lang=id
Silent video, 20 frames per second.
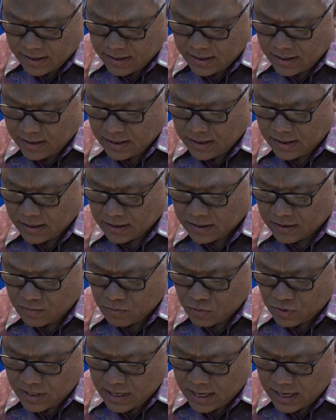Eh,
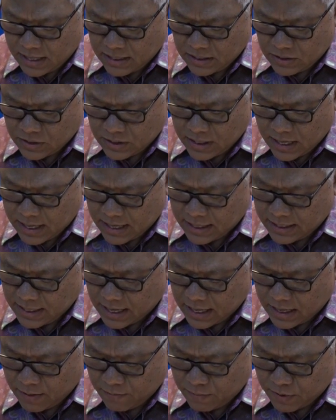kemudian juga nanti
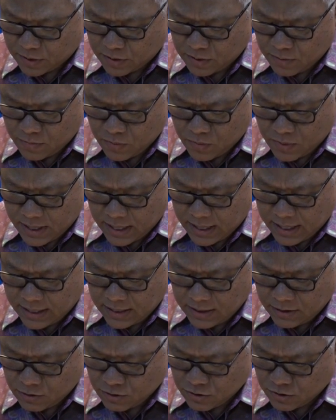ada
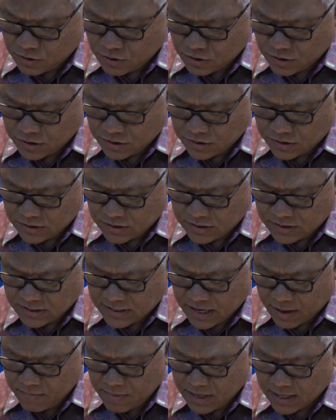pertemuan khusus
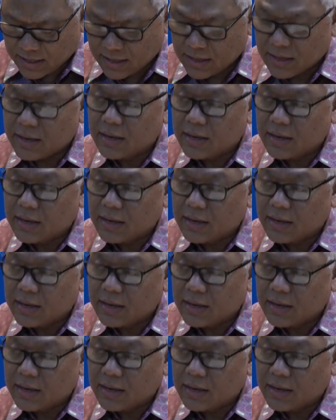summit